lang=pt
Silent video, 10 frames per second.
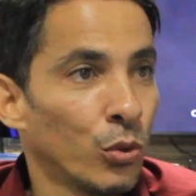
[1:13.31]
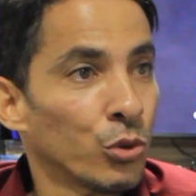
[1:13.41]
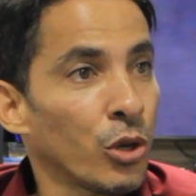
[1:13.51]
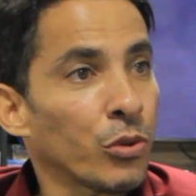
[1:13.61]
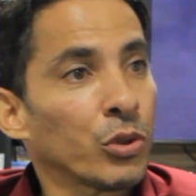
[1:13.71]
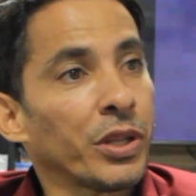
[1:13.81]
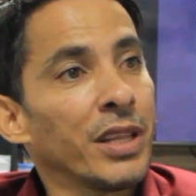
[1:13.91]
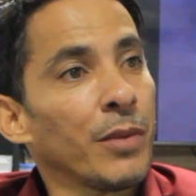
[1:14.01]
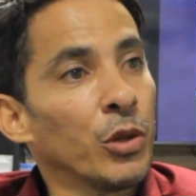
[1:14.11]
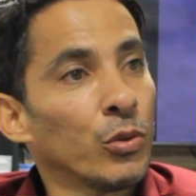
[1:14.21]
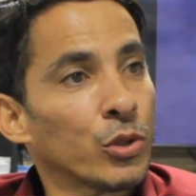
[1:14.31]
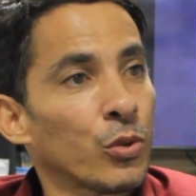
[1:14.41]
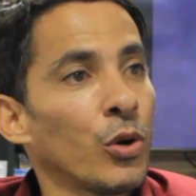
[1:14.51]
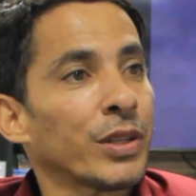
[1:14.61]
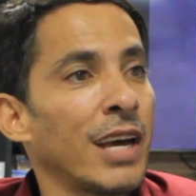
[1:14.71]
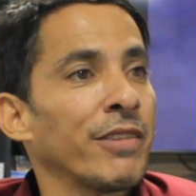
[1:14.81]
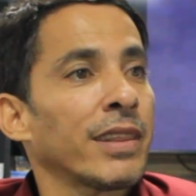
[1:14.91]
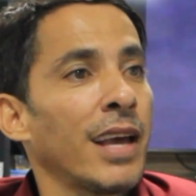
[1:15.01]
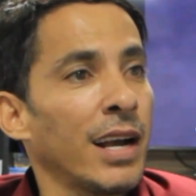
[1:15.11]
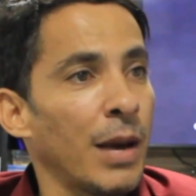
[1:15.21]
Os outros 30 minutos contava
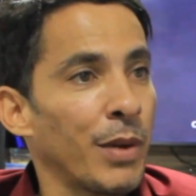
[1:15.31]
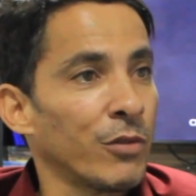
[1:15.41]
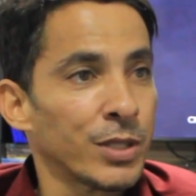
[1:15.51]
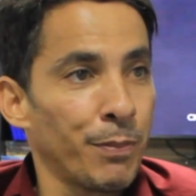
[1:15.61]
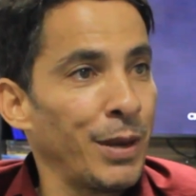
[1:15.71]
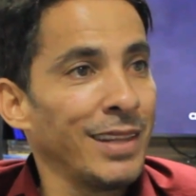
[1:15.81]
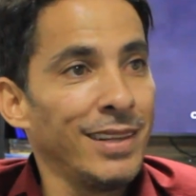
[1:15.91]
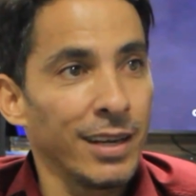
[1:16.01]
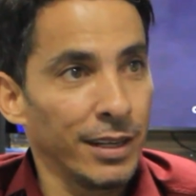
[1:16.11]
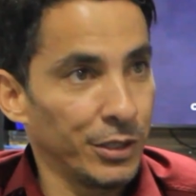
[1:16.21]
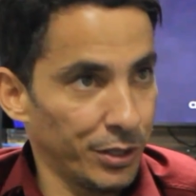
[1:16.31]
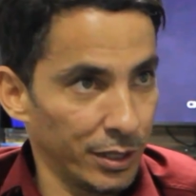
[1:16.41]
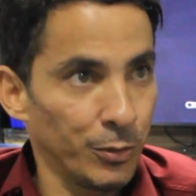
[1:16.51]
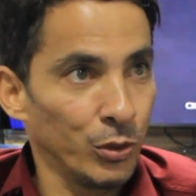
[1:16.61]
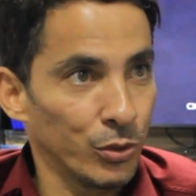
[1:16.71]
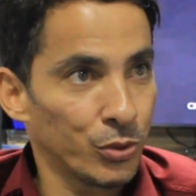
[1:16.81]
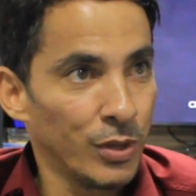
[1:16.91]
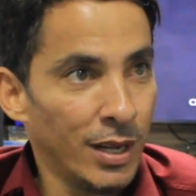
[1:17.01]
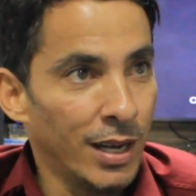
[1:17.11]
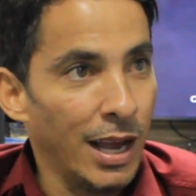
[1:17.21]
até acabar, você perdia aqueles 30
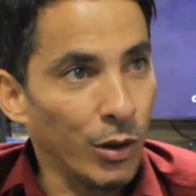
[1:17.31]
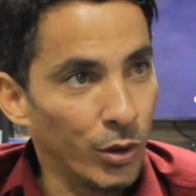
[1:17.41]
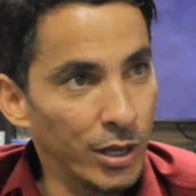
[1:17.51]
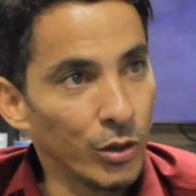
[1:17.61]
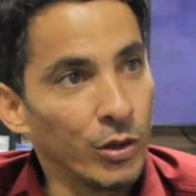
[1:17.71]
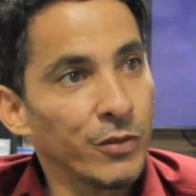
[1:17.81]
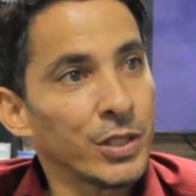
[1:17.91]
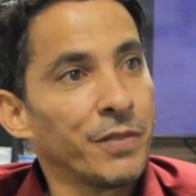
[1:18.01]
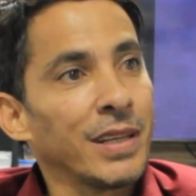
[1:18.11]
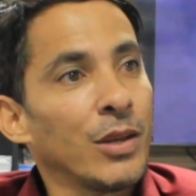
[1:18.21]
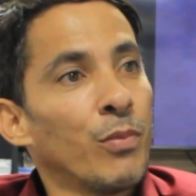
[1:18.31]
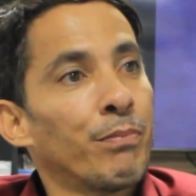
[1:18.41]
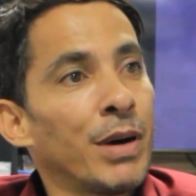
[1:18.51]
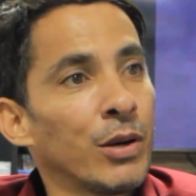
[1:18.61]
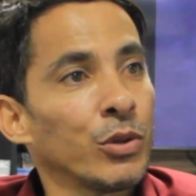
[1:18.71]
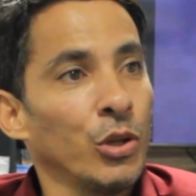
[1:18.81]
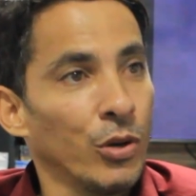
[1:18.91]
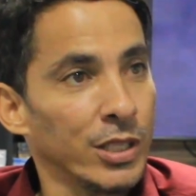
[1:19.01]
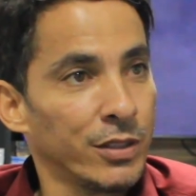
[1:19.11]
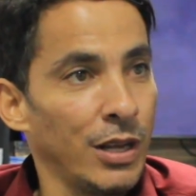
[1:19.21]
minutos. Agora não, agora você vai ter um banco de
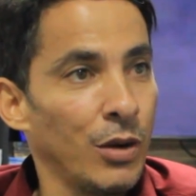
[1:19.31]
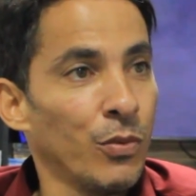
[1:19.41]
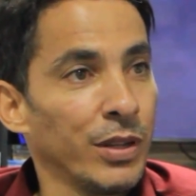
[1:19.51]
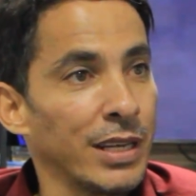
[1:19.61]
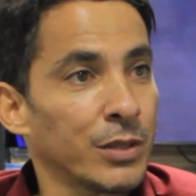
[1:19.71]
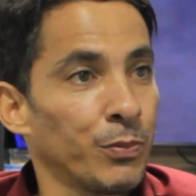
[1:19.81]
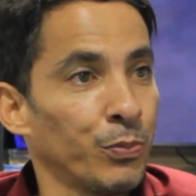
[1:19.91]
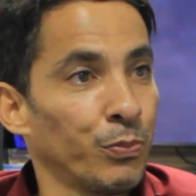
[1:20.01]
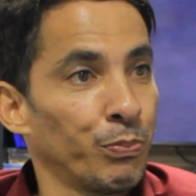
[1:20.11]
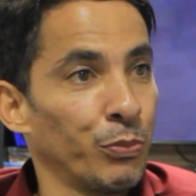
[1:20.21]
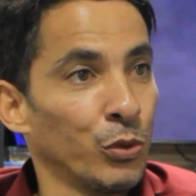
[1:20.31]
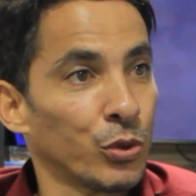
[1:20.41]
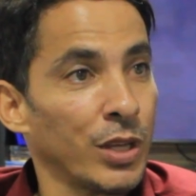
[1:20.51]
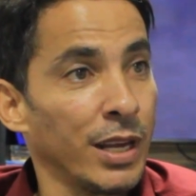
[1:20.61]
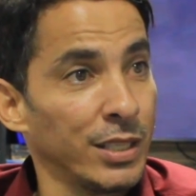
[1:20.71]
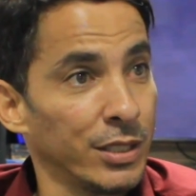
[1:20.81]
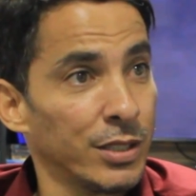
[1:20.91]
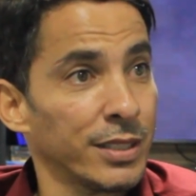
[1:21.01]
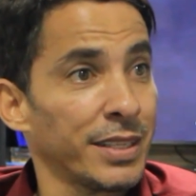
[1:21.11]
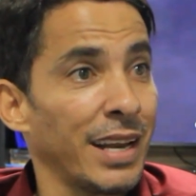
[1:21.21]
horas. É um dos
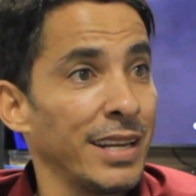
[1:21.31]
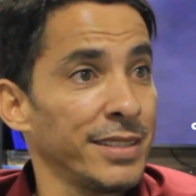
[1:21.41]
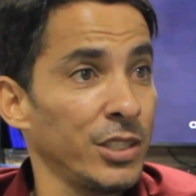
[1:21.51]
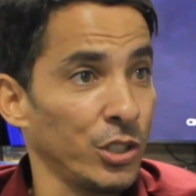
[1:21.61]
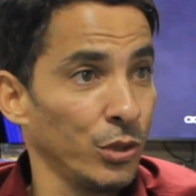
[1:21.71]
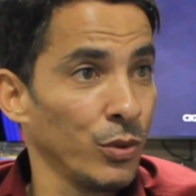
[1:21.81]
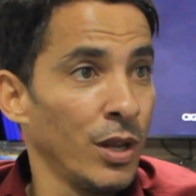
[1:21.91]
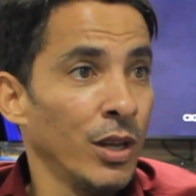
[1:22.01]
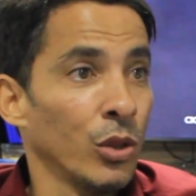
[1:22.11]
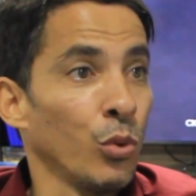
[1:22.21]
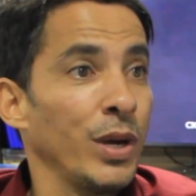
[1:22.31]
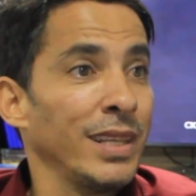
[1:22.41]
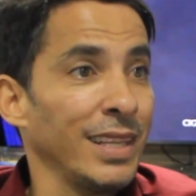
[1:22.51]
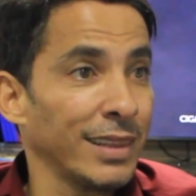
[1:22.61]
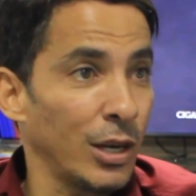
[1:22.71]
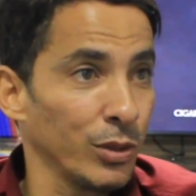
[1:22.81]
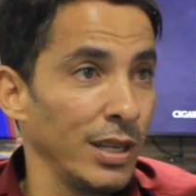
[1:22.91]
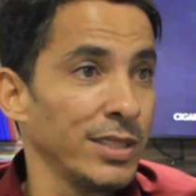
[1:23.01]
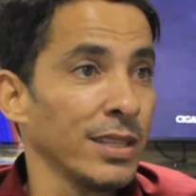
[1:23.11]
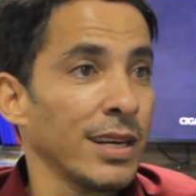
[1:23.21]
requisitos que será exigido no edital de
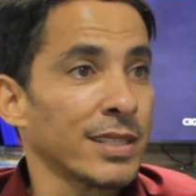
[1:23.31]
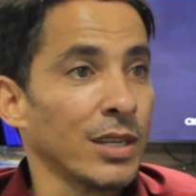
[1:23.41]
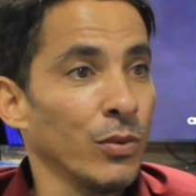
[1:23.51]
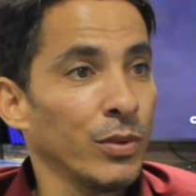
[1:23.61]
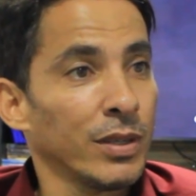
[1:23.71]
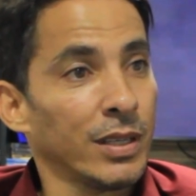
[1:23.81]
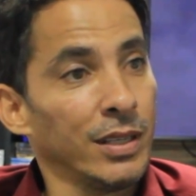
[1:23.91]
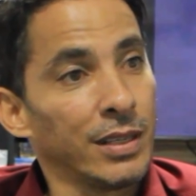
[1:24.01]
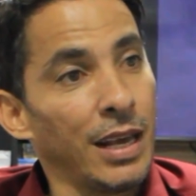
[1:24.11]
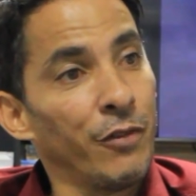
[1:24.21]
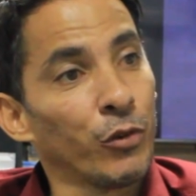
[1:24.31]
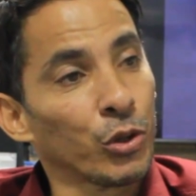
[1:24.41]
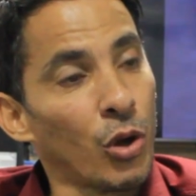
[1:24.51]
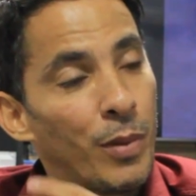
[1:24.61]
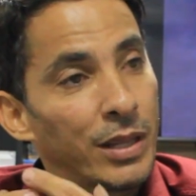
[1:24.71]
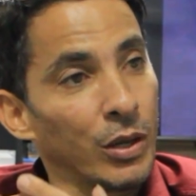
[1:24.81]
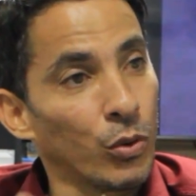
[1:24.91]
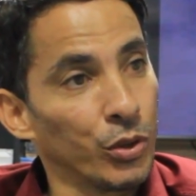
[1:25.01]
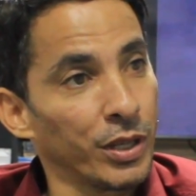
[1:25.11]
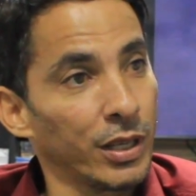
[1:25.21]
licitação, que quem for tomar de
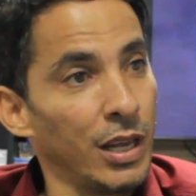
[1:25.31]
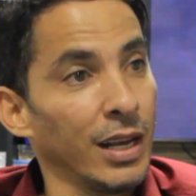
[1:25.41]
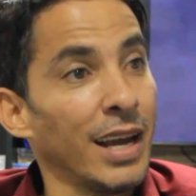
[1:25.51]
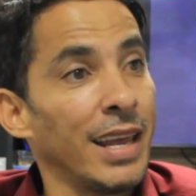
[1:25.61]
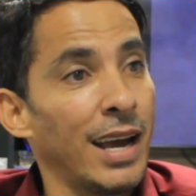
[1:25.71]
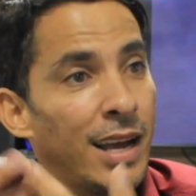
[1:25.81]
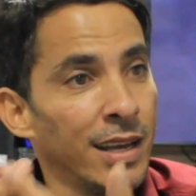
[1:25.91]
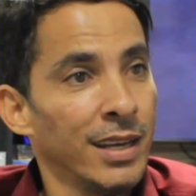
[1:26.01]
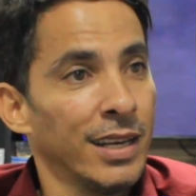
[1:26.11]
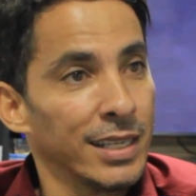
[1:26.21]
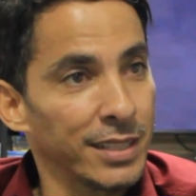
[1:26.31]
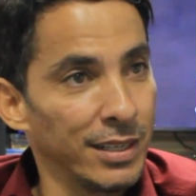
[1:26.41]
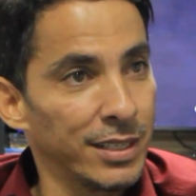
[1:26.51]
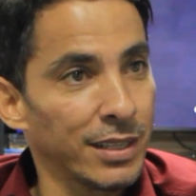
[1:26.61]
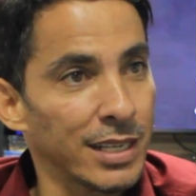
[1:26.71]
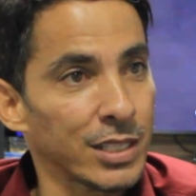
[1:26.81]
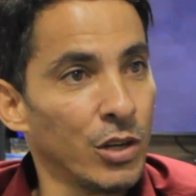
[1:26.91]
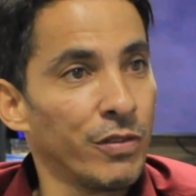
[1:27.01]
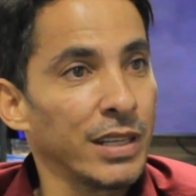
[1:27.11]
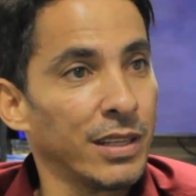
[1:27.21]
conta, quem ganhar essa
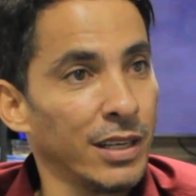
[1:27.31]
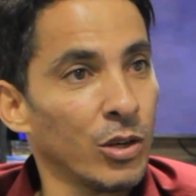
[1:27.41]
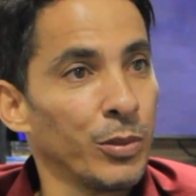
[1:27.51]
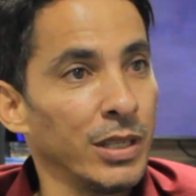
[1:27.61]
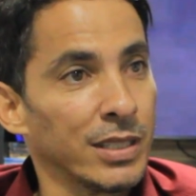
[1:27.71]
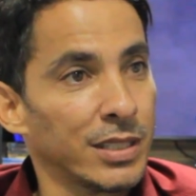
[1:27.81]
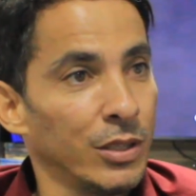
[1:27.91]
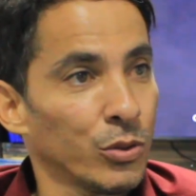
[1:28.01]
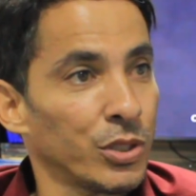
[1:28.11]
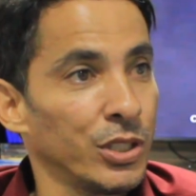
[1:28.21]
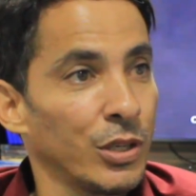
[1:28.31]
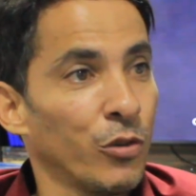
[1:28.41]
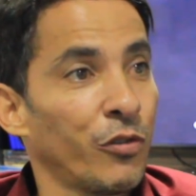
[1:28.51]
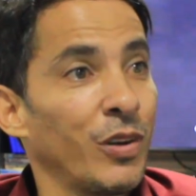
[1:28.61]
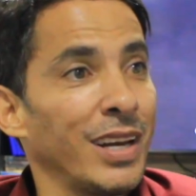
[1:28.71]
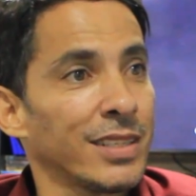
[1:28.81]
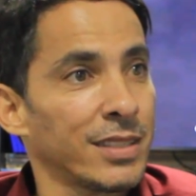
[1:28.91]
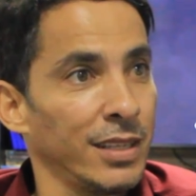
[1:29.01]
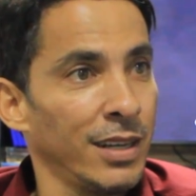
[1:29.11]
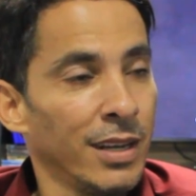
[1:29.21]
licitação vai ter que obedecer, ou seja,
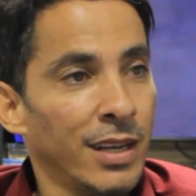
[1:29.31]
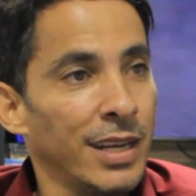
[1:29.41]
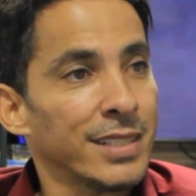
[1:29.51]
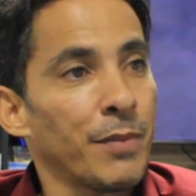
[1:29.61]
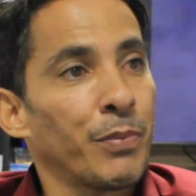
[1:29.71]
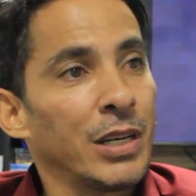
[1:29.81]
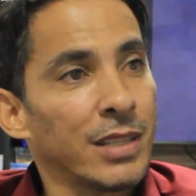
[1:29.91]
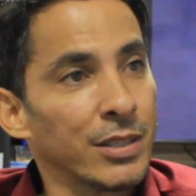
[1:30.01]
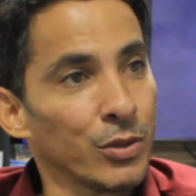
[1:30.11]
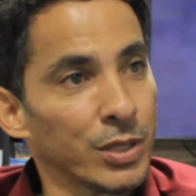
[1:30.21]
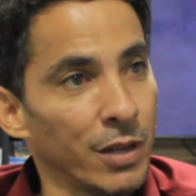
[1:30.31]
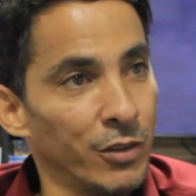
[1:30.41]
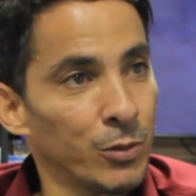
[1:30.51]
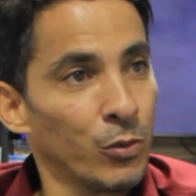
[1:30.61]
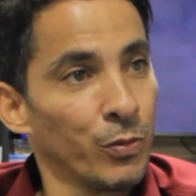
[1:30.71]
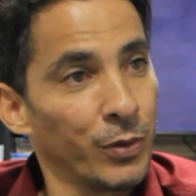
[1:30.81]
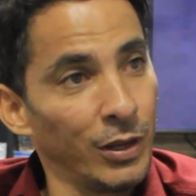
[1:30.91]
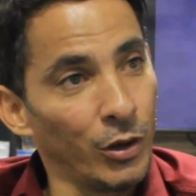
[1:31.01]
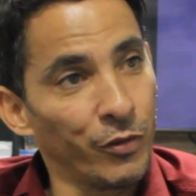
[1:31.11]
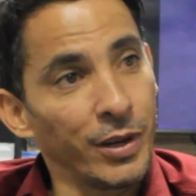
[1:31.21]
oferecer essa prestação de serviço
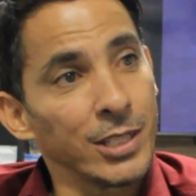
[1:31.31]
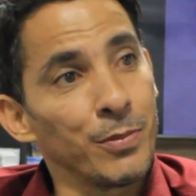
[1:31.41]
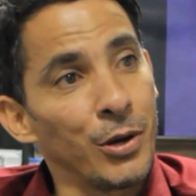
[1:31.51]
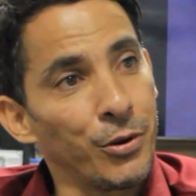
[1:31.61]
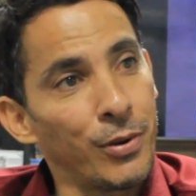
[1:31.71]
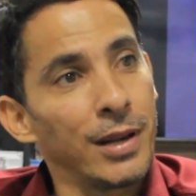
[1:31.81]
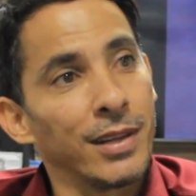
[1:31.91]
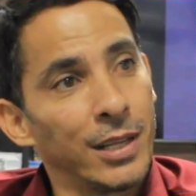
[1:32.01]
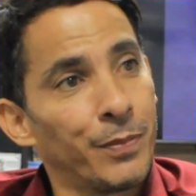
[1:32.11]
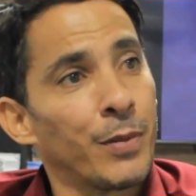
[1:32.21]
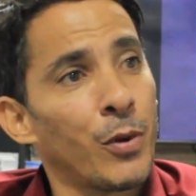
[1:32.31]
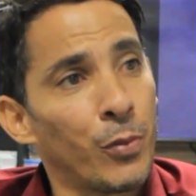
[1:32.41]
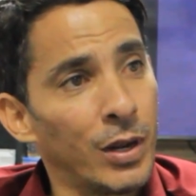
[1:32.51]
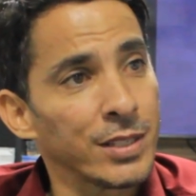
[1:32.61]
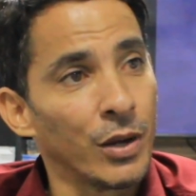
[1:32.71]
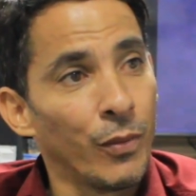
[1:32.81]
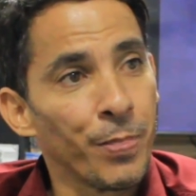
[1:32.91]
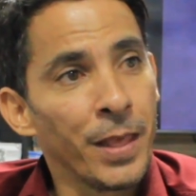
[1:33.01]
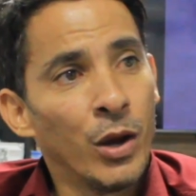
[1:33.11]
que oferece maior qualidade para a população.